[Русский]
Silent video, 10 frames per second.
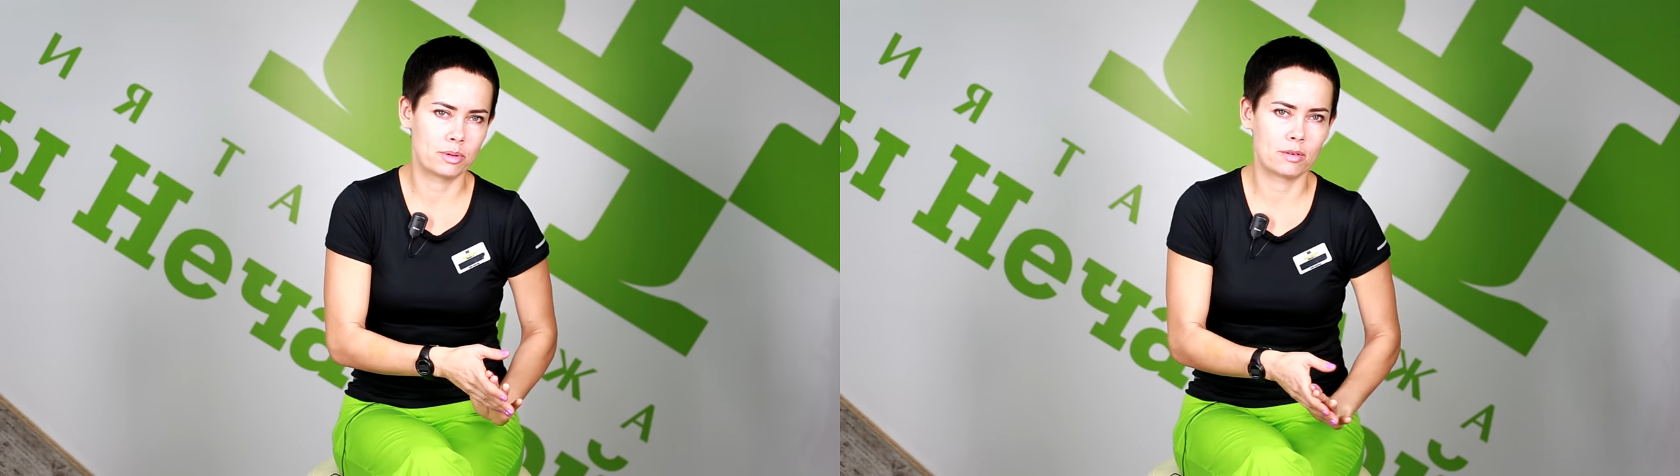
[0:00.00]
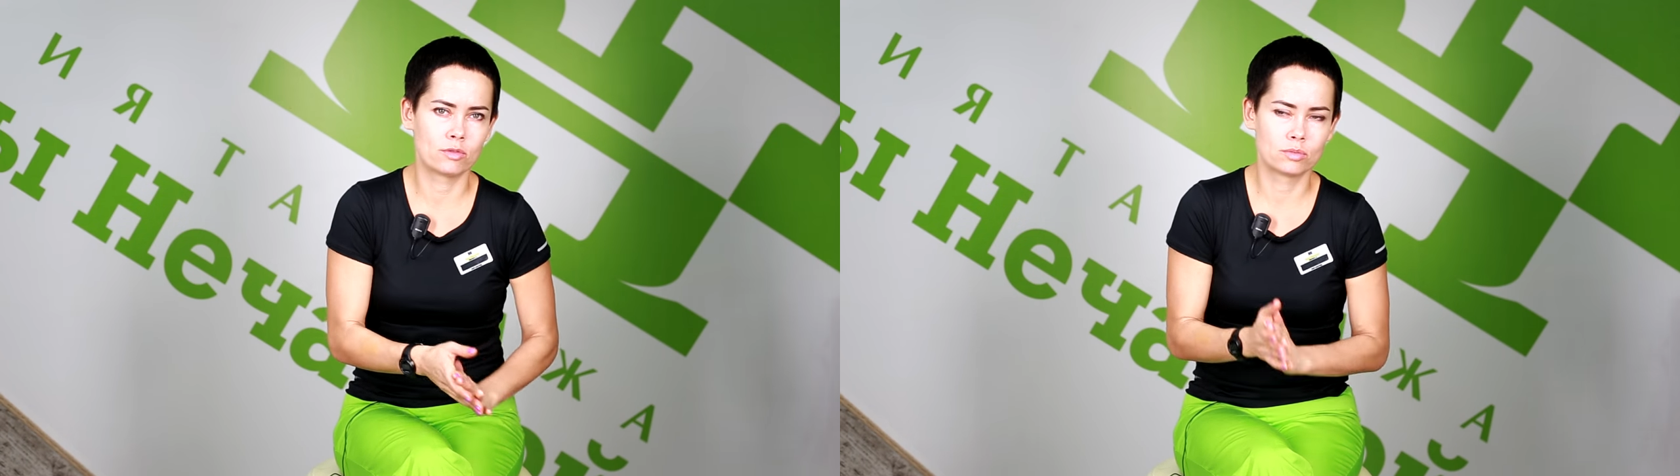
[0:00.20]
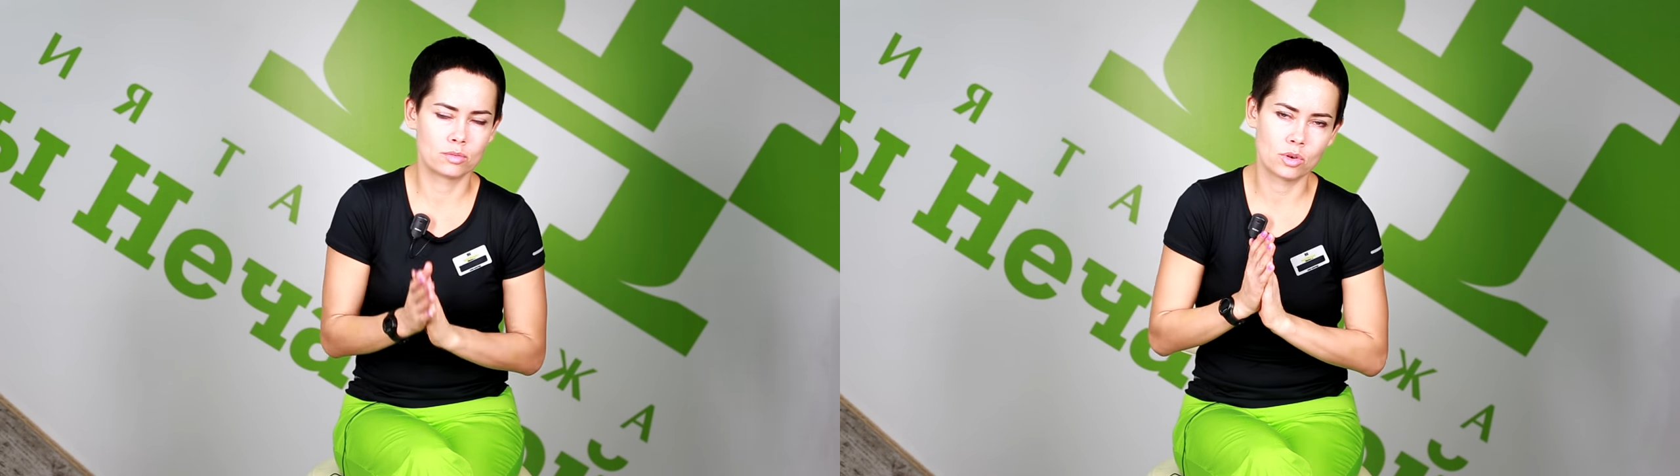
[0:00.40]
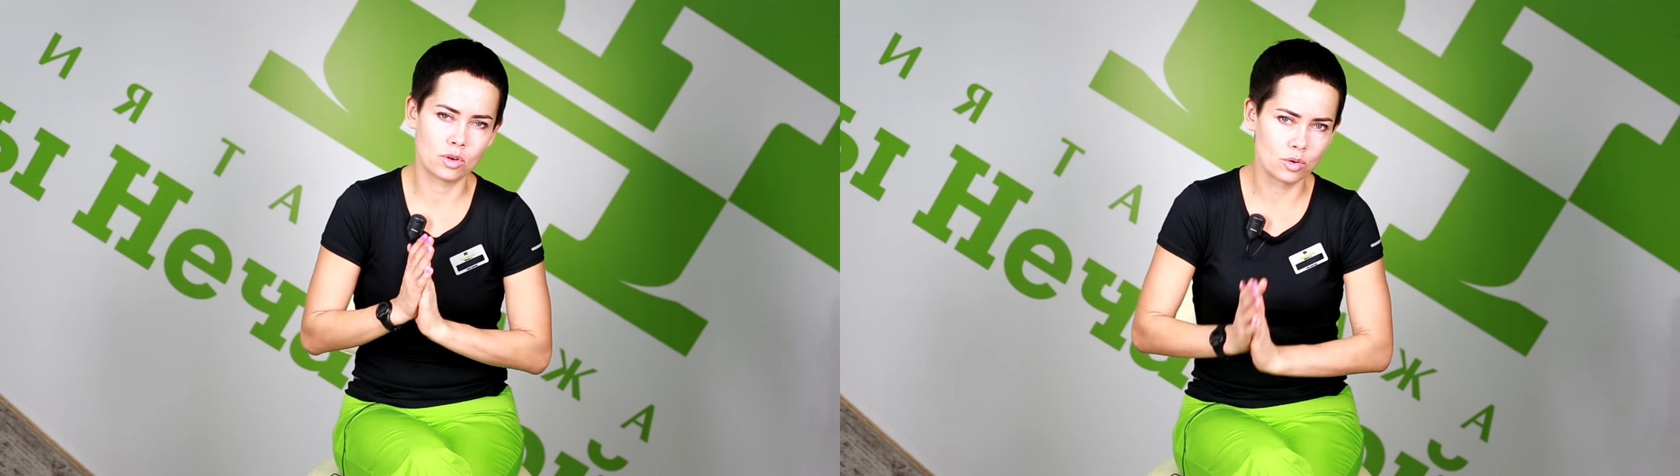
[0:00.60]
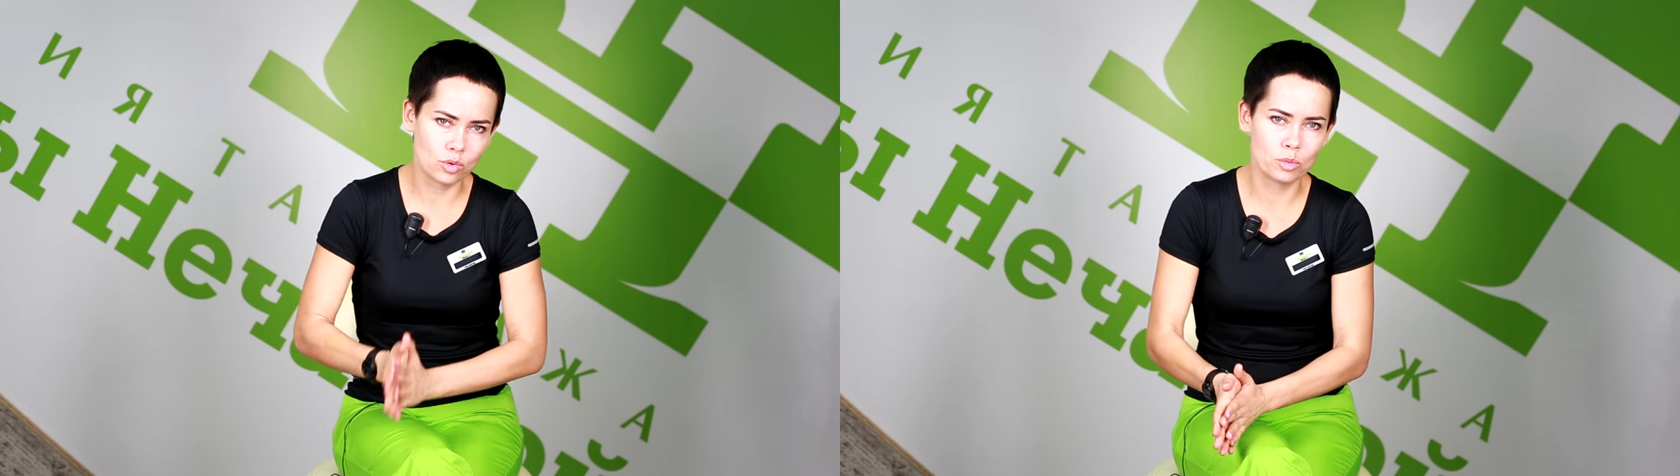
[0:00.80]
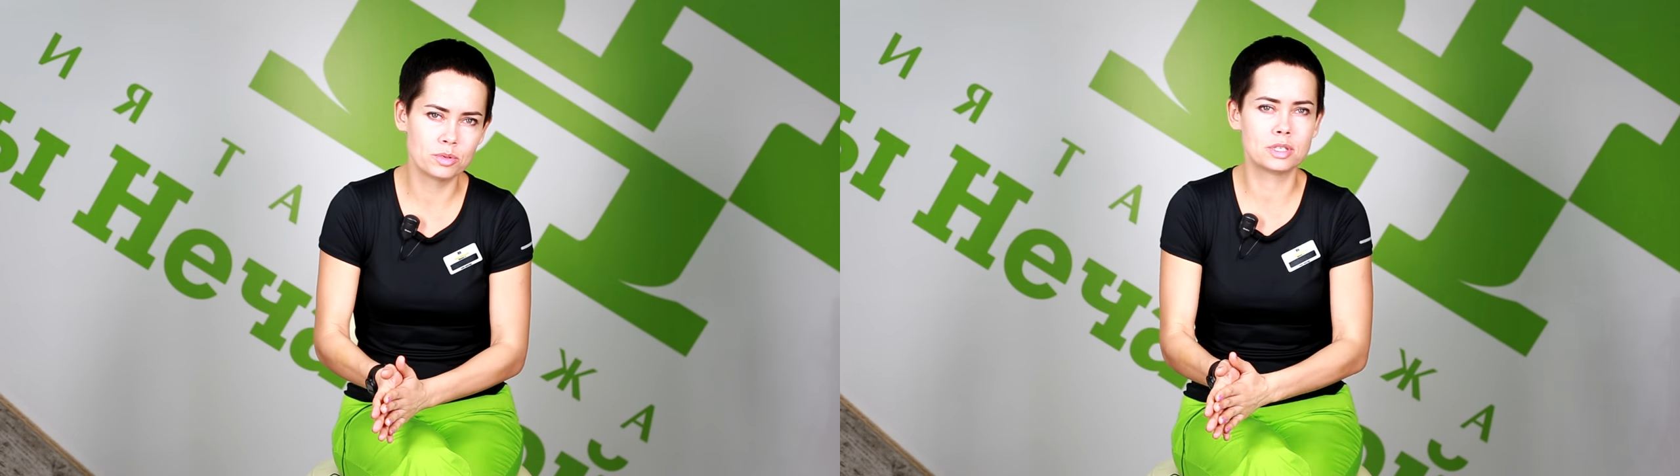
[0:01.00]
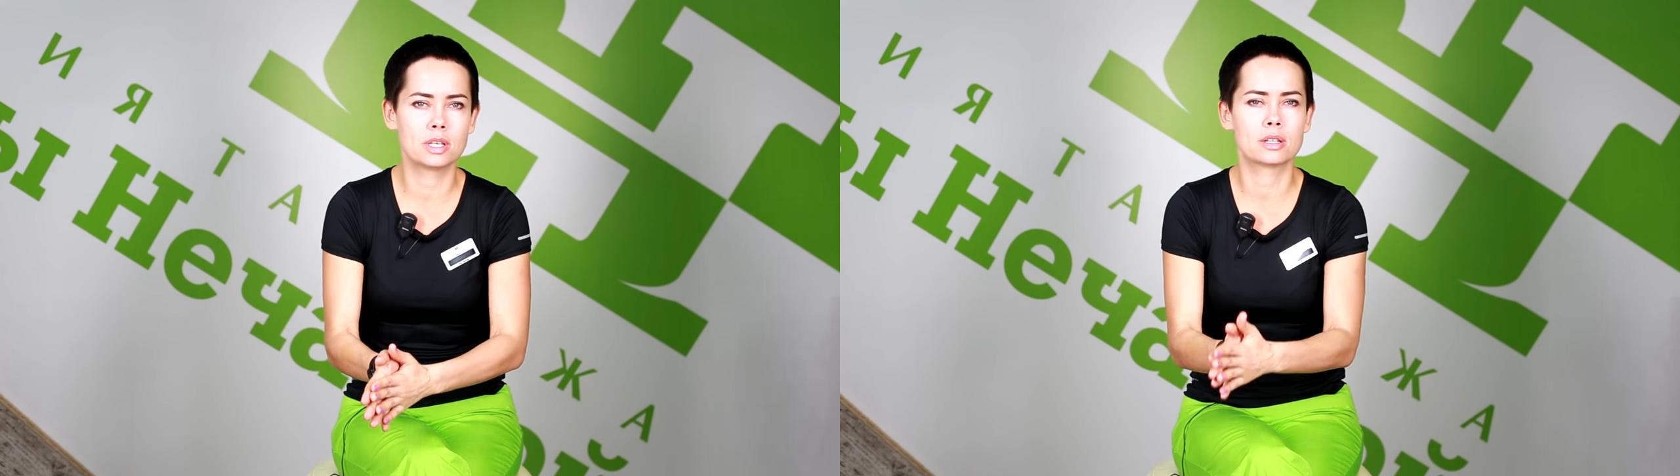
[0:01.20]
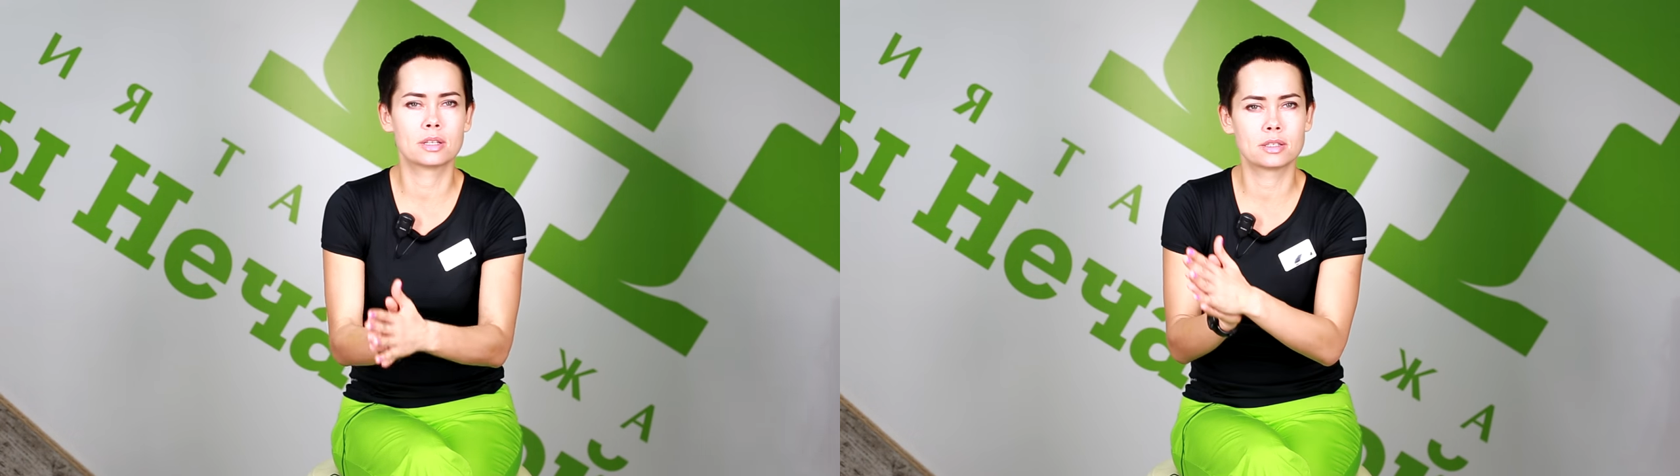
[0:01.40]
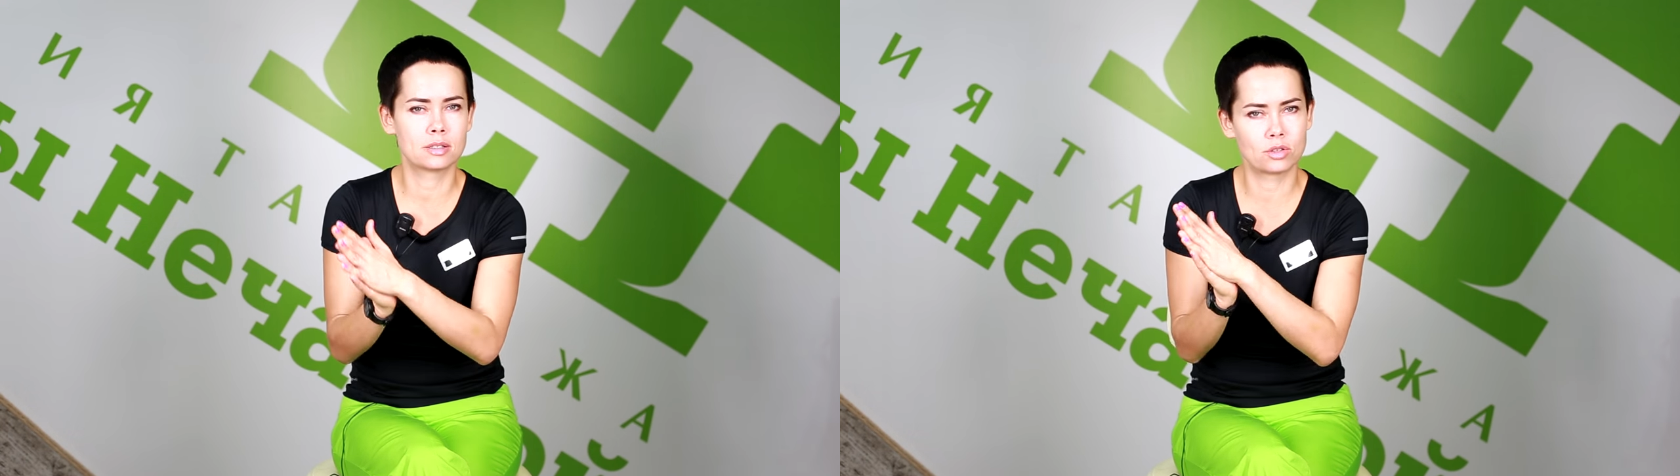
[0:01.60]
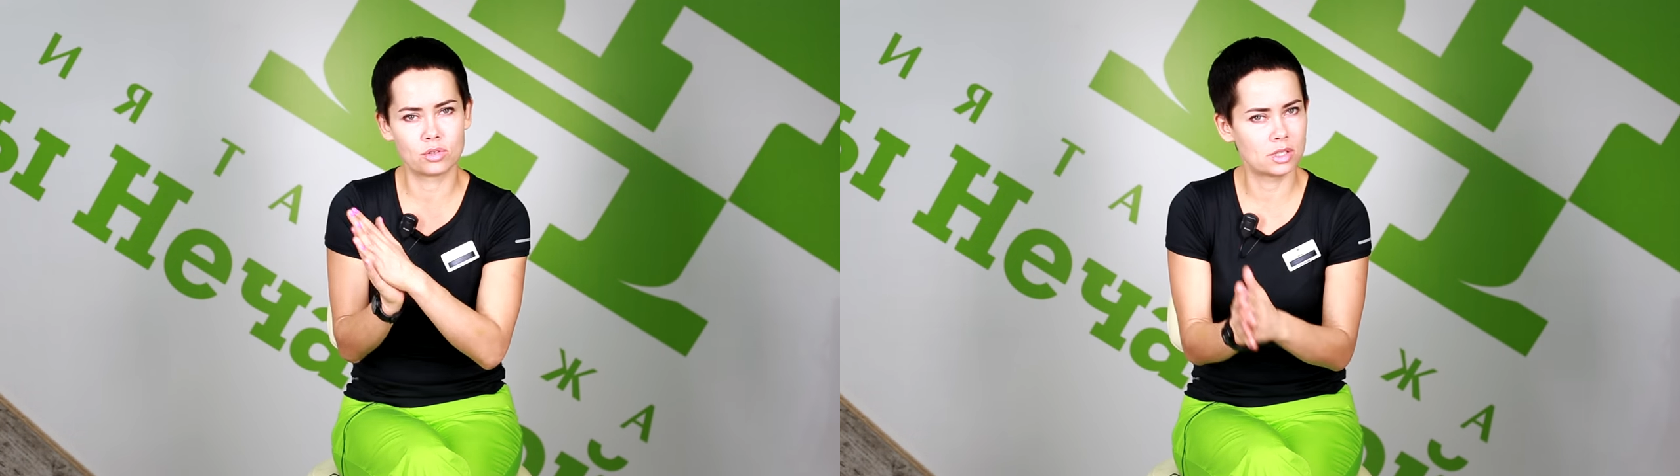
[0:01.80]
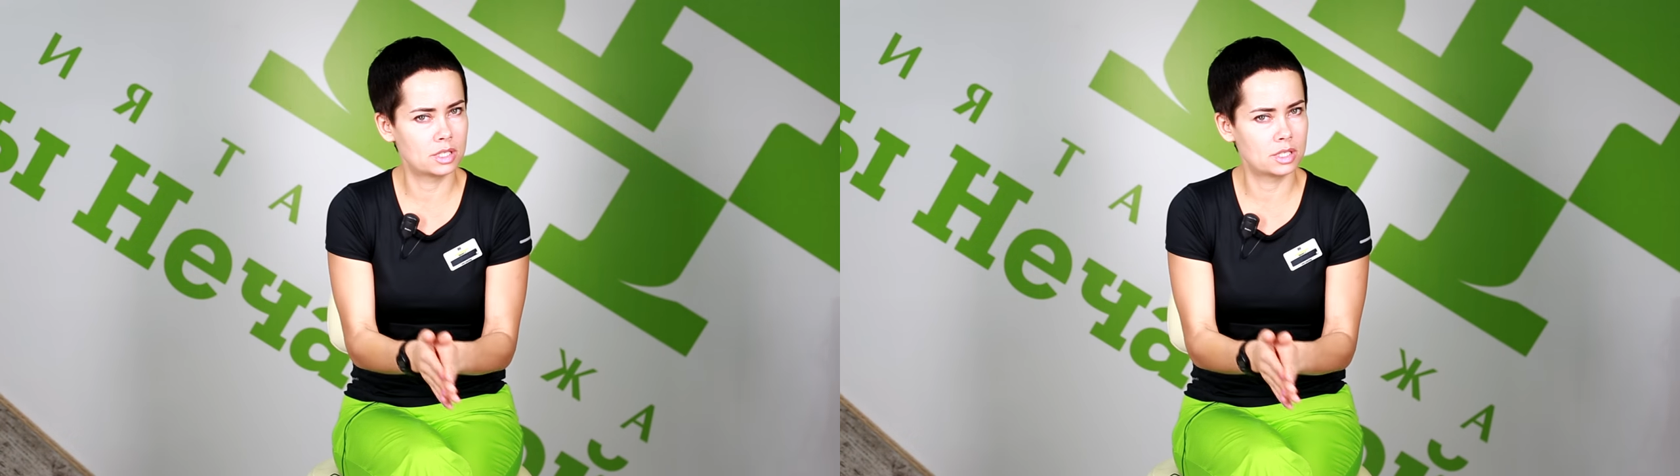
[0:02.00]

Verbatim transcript: прям вот много губ сделать, кто-то